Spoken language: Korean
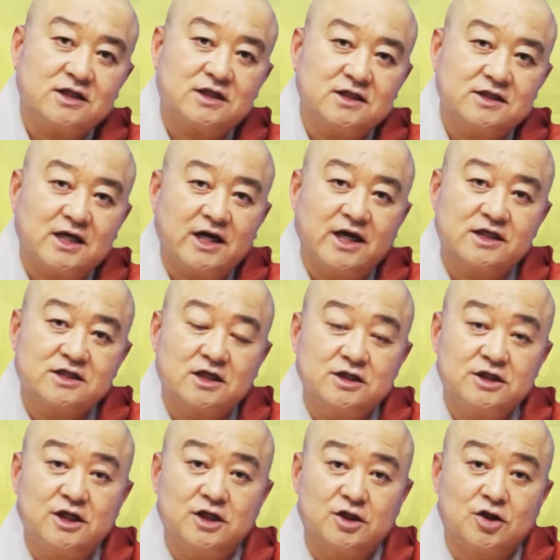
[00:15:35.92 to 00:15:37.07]
천상의
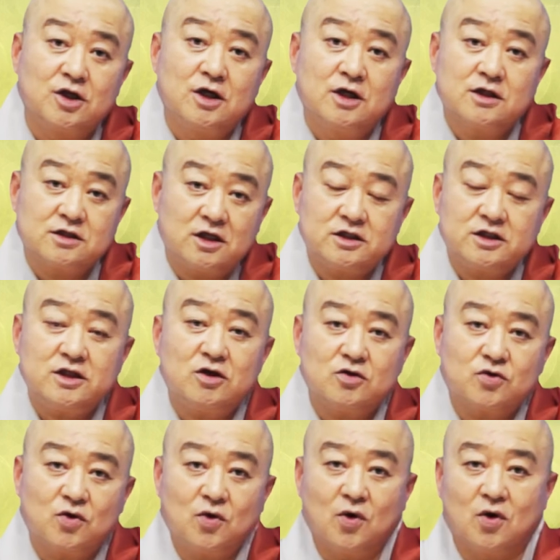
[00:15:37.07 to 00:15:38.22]
천신,
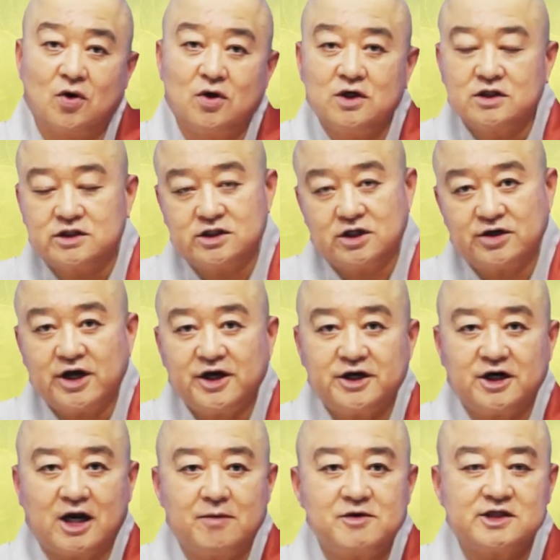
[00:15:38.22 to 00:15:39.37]
천신들도
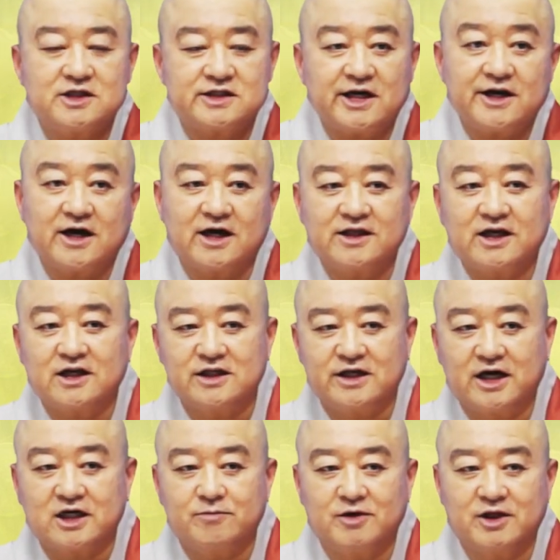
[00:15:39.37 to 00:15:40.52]
성행위를 하면서 살아간다는
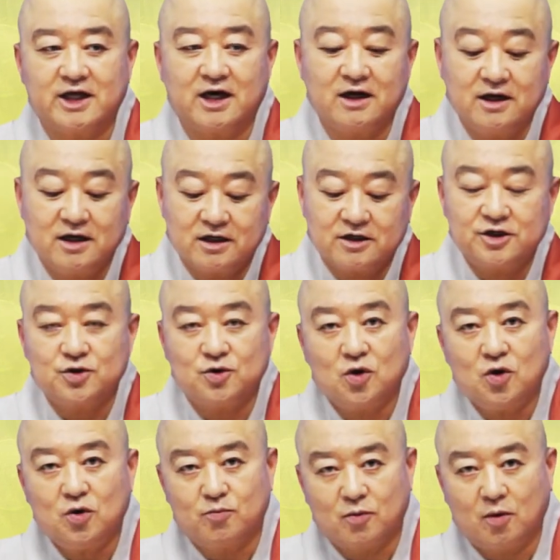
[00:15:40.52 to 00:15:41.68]
이야기입니다.
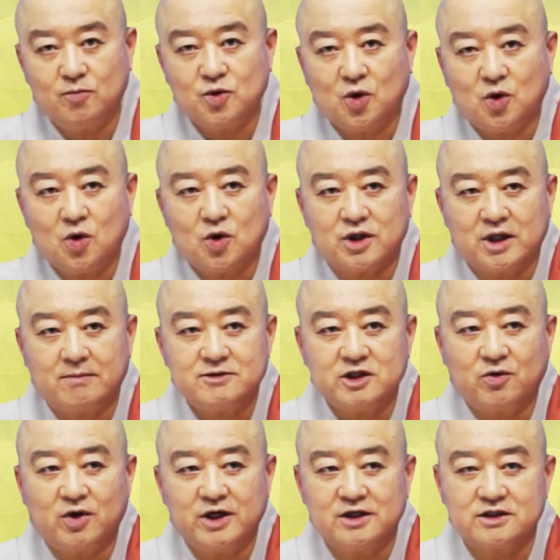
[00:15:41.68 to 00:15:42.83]
그리고 몸도
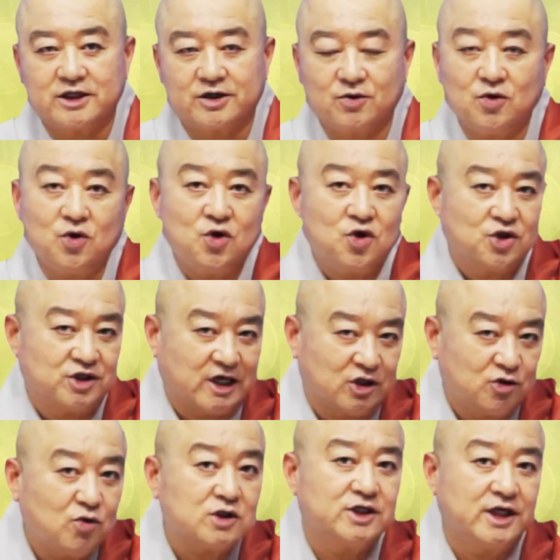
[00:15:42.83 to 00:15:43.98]
남자와 여자로
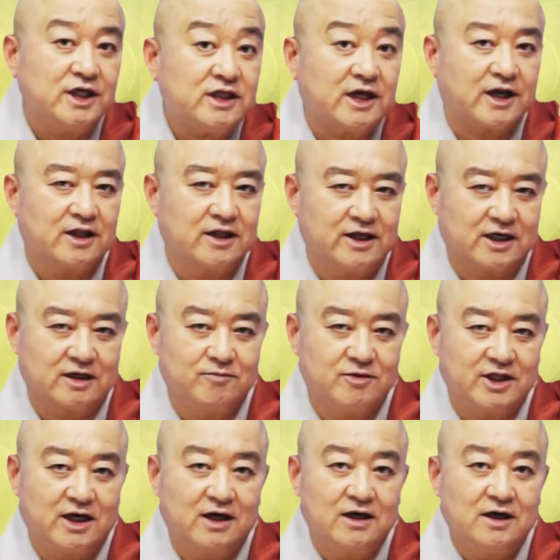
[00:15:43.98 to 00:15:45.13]
나누어져 있다는
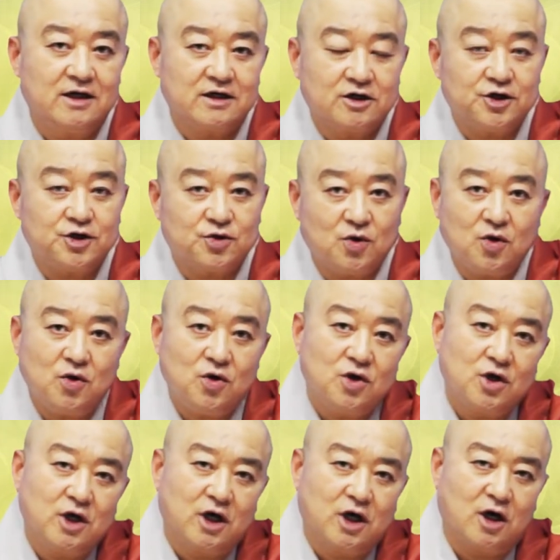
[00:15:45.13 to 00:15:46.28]
이야기입니다. 그리고
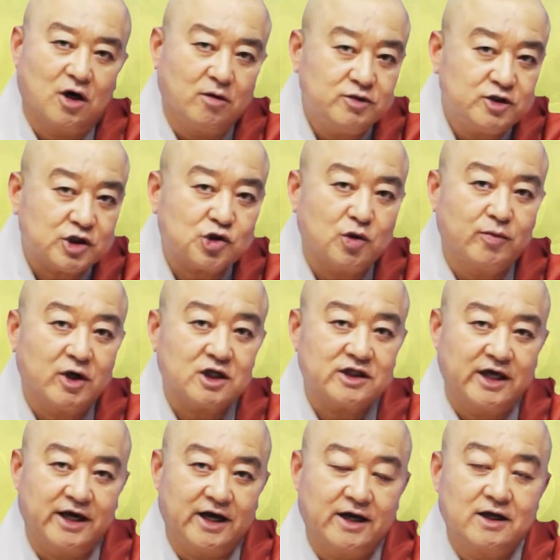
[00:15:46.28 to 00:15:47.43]
어, 음식도
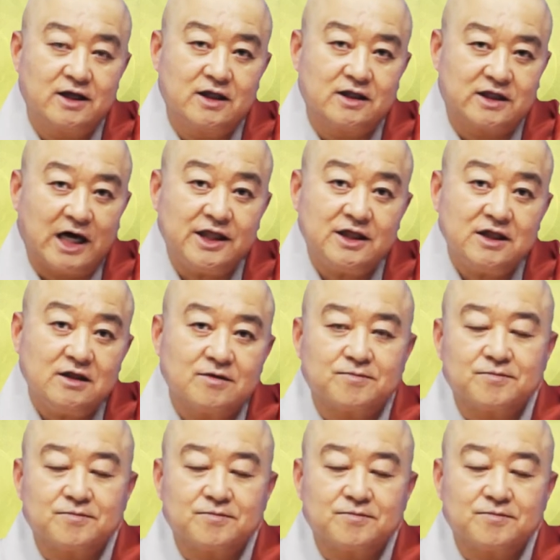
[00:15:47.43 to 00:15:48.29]
먹되 단